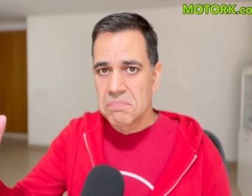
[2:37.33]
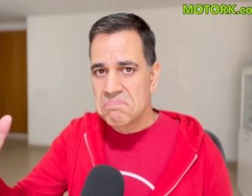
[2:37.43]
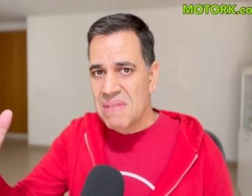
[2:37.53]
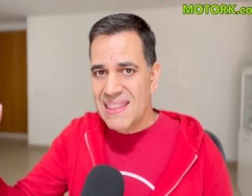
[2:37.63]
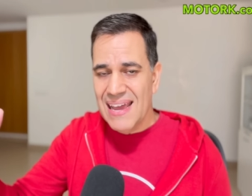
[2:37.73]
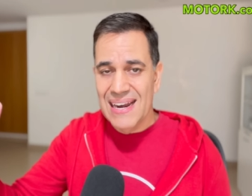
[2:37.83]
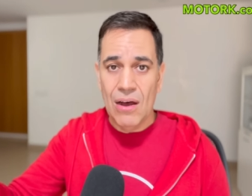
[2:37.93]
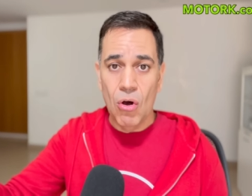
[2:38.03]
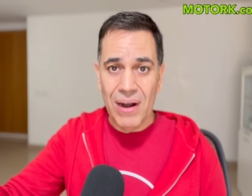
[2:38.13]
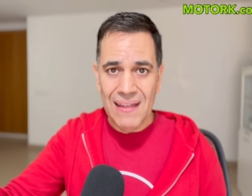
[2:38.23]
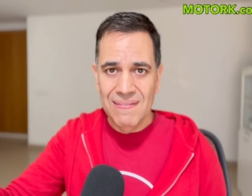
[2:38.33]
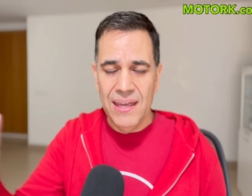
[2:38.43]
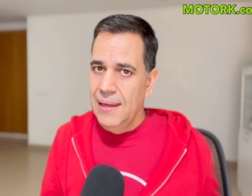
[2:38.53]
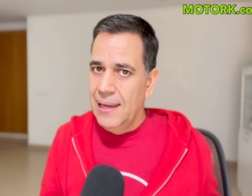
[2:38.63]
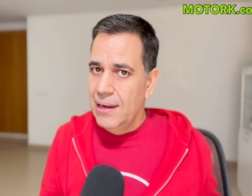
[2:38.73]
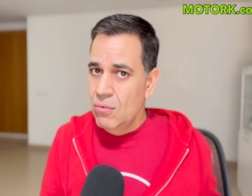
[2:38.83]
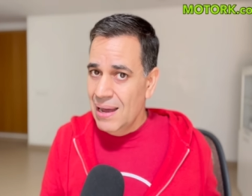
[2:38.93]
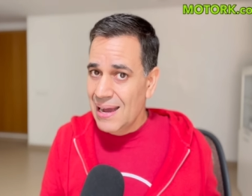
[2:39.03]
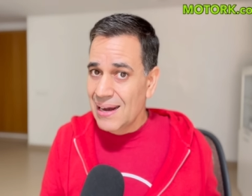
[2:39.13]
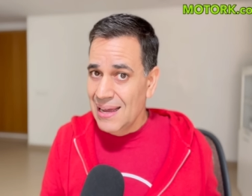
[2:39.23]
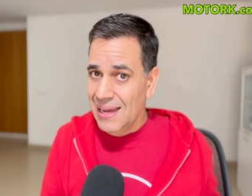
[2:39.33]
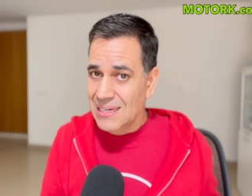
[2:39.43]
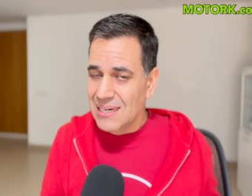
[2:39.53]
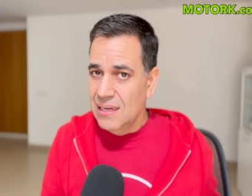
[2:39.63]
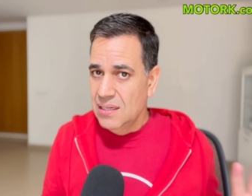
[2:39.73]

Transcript: mediana o grande en una carga en casa.